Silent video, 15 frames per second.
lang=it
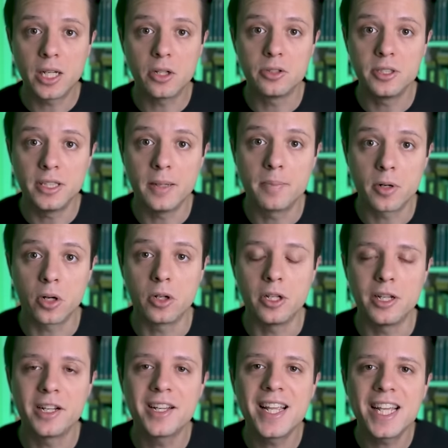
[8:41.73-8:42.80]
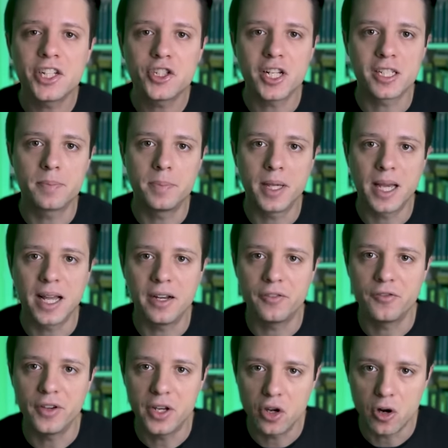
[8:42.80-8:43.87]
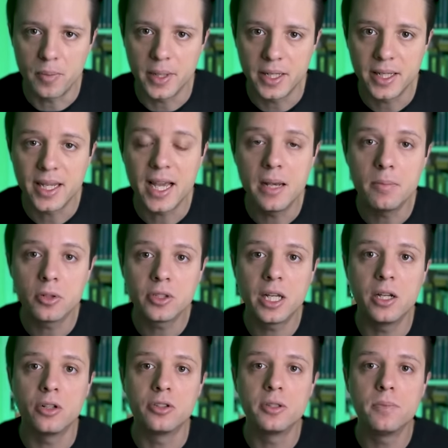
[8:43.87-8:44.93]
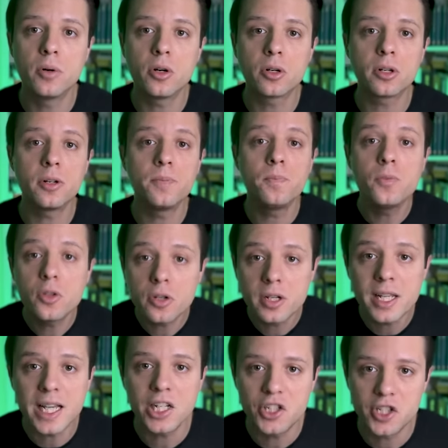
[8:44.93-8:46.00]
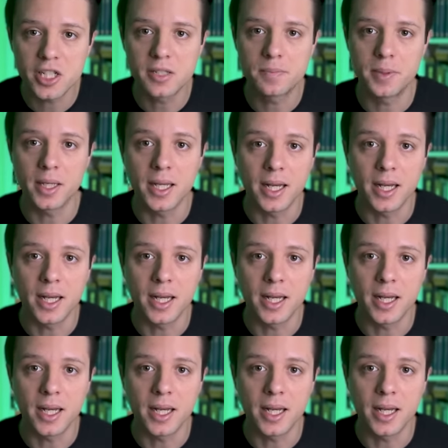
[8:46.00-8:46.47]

il modello di De Broglie riesce a spiegare fenomeni che il modello di Bohr non riesce a